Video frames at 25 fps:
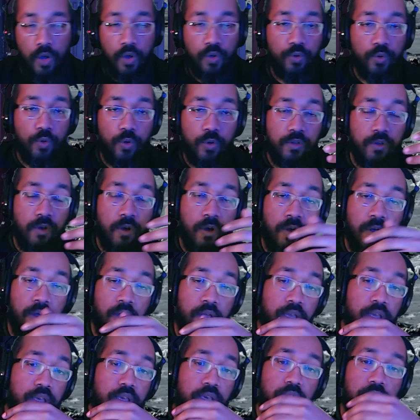entre
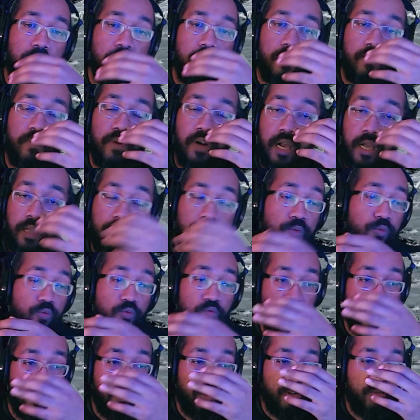temps et voilà
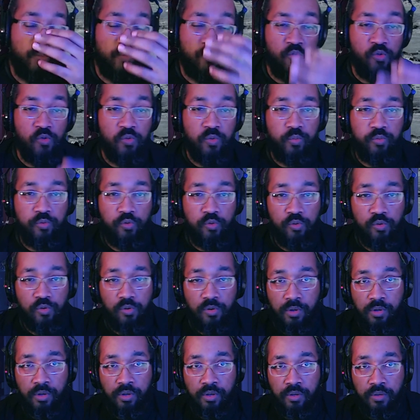tout ça
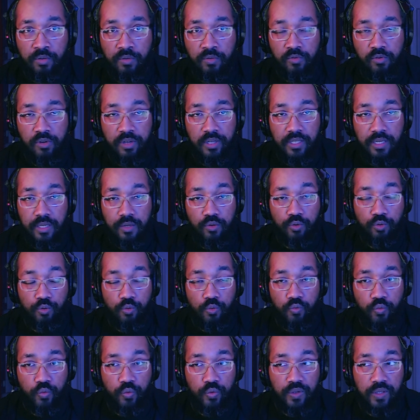toujours euh, toujours, est-il que
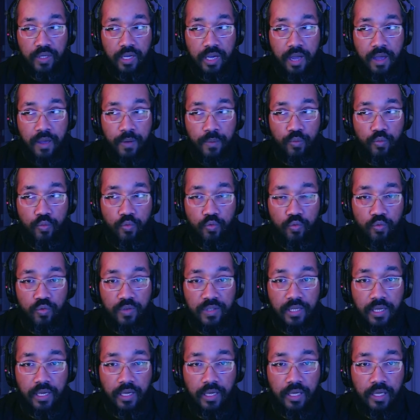je trouve que c'est quand même
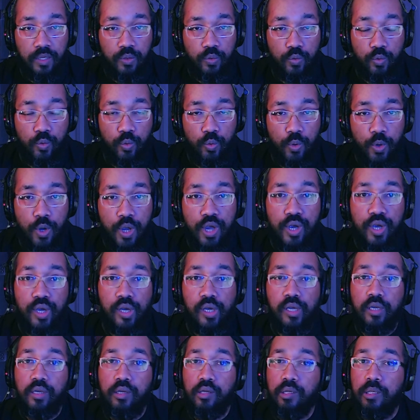une série de
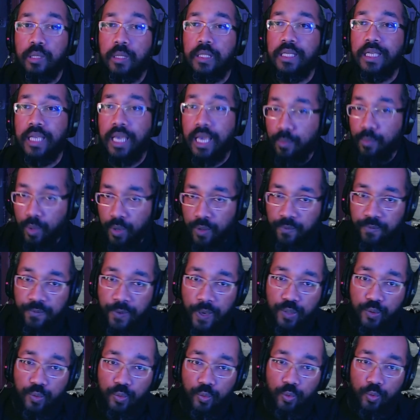très bonnes
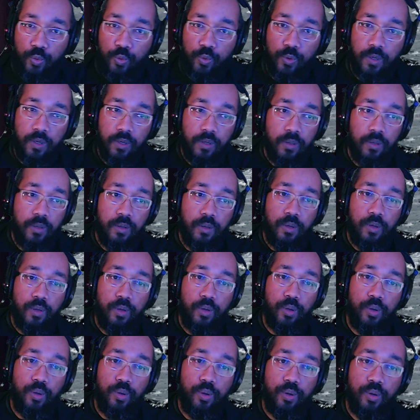factures,
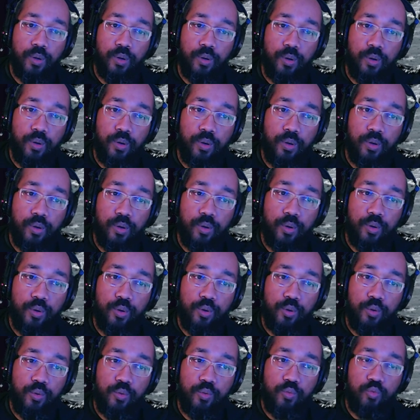
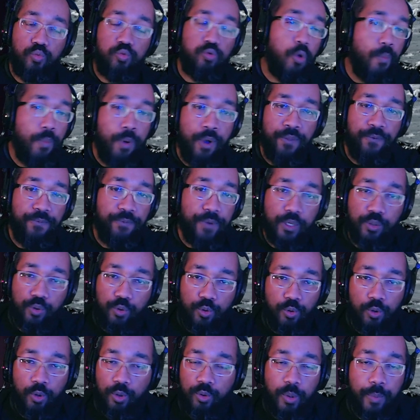euh, ou de bonne
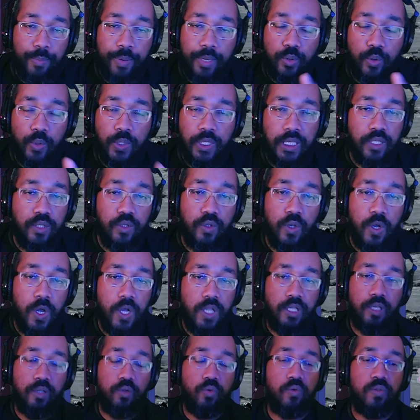facture je vais pas donner de
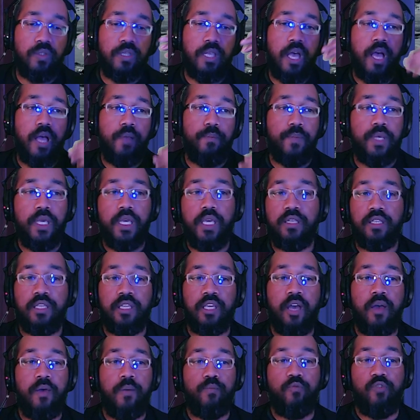notes et tout ça mais
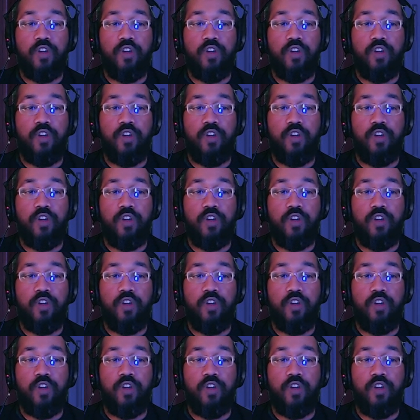c'est quand